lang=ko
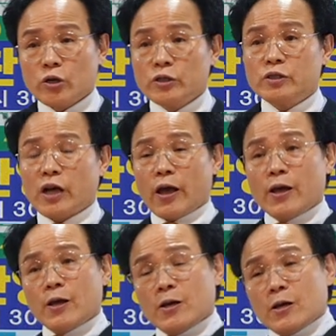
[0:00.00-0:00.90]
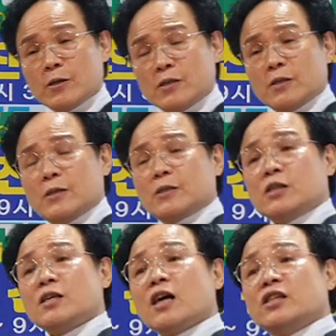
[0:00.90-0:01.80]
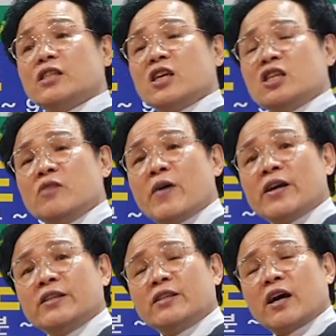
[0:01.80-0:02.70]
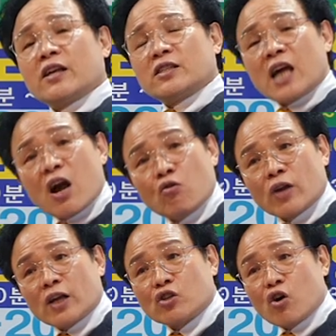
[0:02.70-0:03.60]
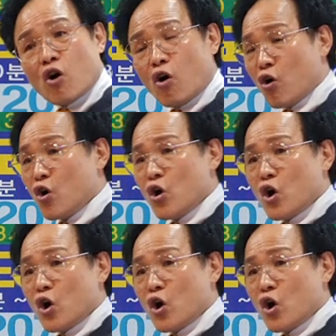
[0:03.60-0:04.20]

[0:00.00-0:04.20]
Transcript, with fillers: 이제 신약 시대 이방인 때가 차고 나서